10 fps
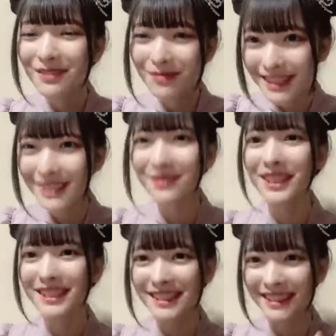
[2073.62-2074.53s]
めっちゃ見や
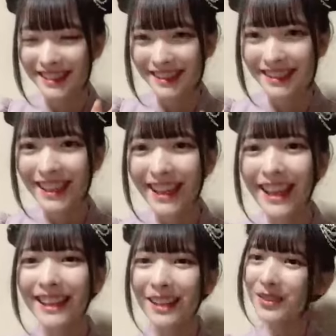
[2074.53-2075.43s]
すいですあ
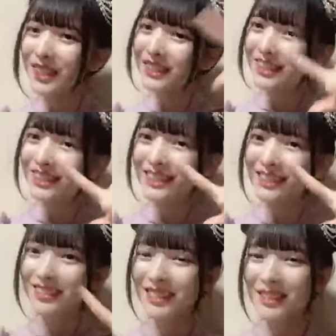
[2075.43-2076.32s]
ラブレターありがとう
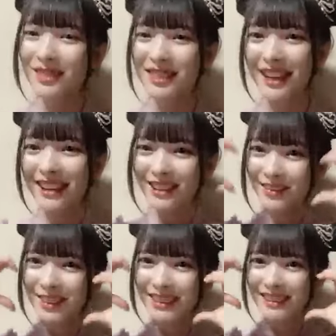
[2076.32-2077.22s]
ございますハートも
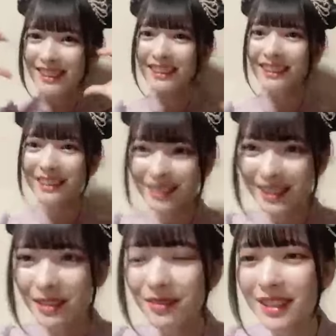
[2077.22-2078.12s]
たくさんありがとうござい
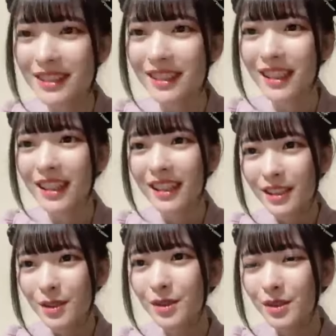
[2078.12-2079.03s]
ます
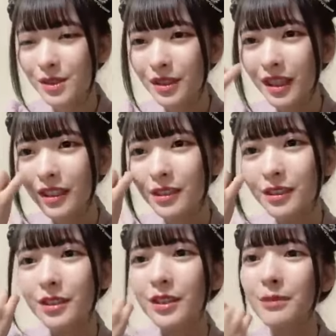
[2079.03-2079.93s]
そうそう韓国
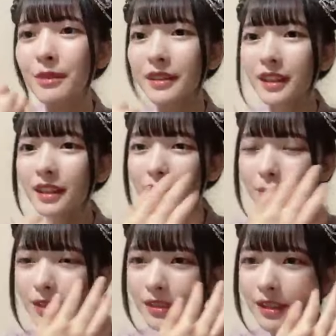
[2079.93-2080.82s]
ドラマ何が面
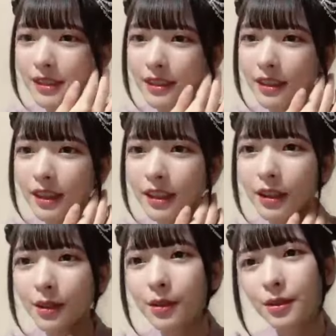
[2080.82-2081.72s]
白いですか日
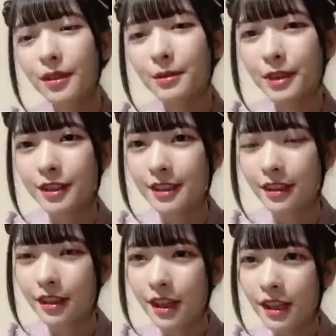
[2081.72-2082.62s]
本ドラマと違う
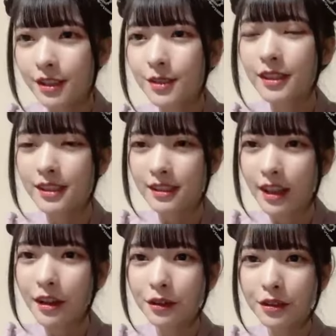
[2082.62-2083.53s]
そうですね
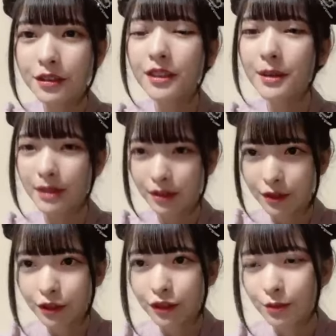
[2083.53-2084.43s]
韓国ドラマの
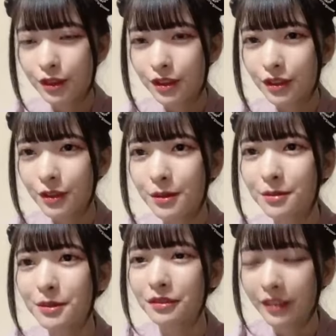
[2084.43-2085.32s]
面白い部
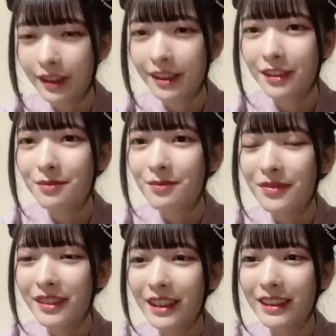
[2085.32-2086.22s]
分は
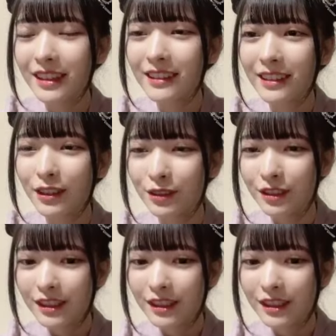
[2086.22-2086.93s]
何だろう